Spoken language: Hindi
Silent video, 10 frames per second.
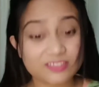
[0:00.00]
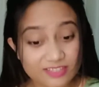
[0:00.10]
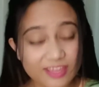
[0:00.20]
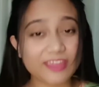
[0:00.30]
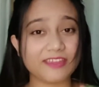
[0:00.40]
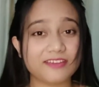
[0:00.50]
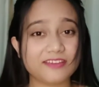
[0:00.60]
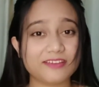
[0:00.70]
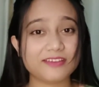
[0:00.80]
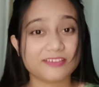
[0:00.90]
ये
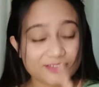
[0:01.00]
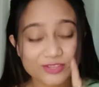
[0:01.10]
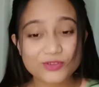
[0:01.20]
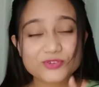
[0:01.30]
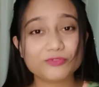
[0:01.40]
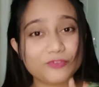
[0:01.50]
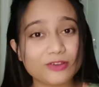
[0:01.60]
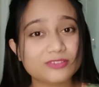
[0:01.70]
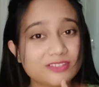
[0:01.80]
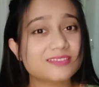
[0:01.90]
यू शुड फॉलो
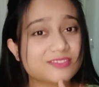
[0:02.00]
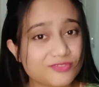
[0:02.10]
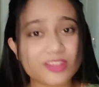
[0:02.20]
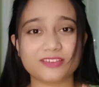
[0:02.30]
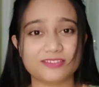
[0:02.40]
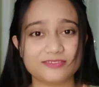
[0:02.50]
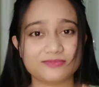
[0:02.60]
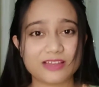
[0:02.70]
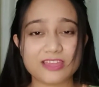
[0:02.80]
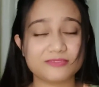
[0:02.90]
दिस ट्रिक
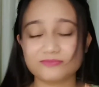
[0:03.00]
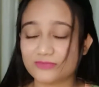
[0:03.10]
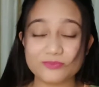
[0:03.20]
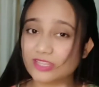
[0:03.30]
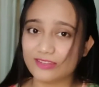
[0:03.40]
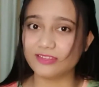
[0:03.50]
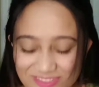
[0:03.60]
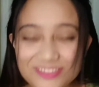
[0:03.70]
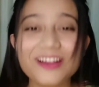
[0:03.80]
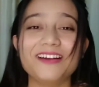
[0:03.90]
आई आई एम टेलिंग यू
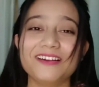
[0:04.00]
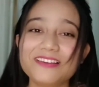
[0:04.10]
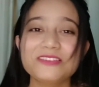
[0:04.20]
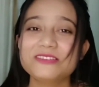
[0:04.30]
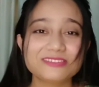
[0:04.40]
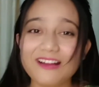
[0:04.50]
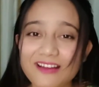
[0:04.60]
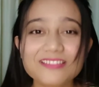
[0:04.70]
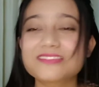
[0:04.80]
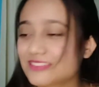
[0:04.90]
कहा कहा
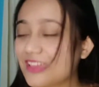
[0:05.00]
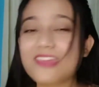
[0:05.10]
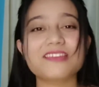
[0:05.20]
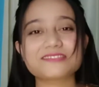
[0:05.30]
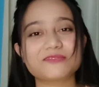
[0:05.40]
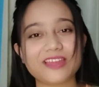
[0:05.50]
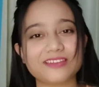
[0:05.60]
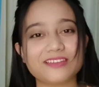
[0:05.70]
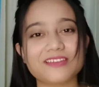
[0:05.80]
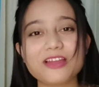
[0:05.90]
थे ये सब
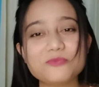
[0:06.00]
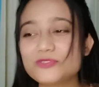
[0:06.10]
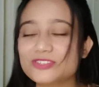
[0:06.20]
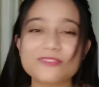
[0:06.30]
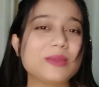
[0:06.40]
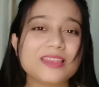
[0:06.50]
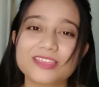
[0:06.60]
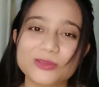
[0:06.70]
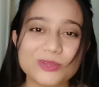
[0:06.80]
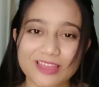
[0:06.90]
आइडिया यार मुझे पहले
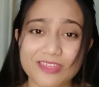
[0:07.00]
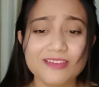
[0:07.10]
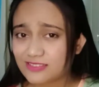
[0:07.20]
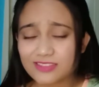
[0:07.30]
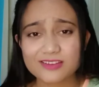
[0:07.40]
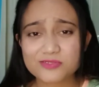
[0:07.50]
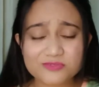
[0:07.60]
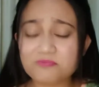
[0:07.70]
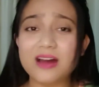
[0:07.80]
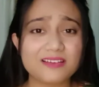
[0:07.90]
क्यों नहीं आया दे आर सो
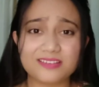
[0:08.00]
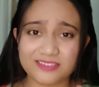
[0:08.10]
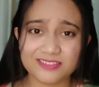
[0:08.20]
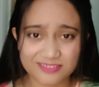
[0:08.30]
स्मार्ट